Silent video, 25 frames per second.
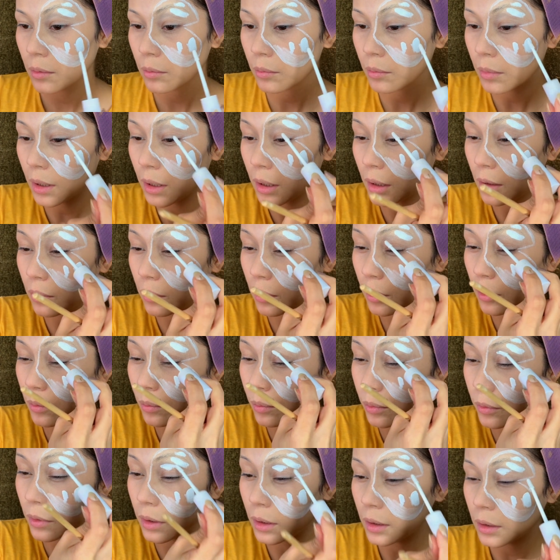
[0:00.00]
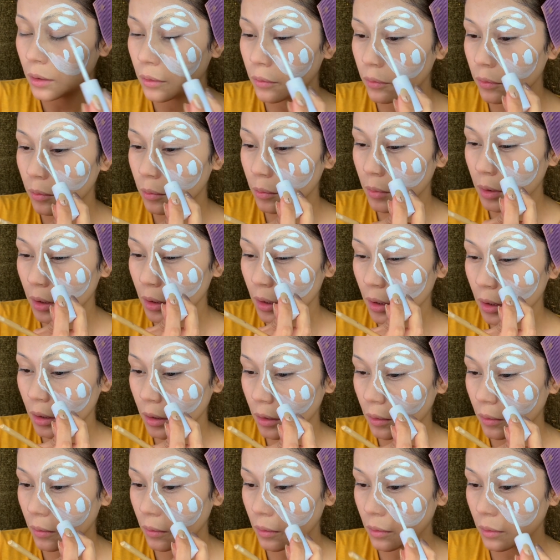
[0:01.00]
para luego poder
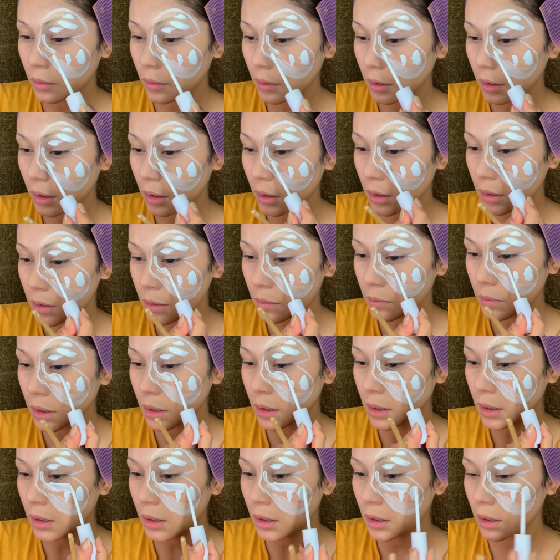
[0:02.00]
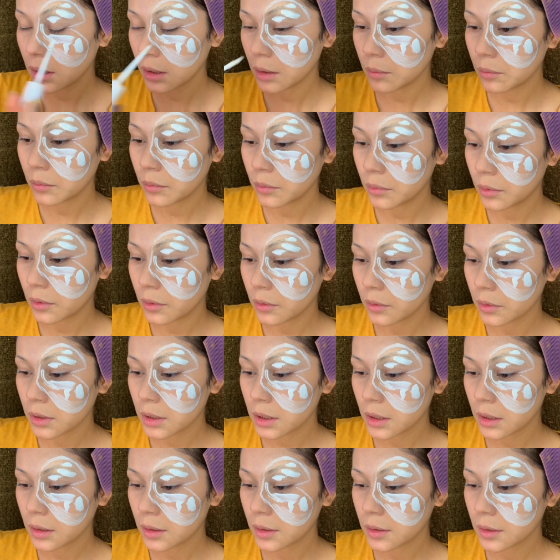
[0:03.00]
difuminar con lo que es mi
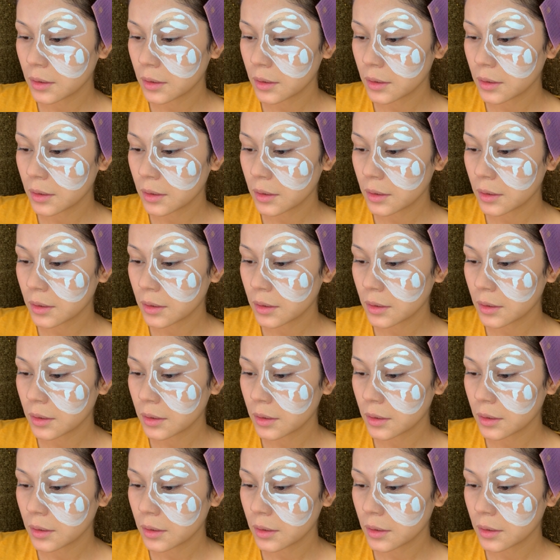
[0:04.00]
brocha.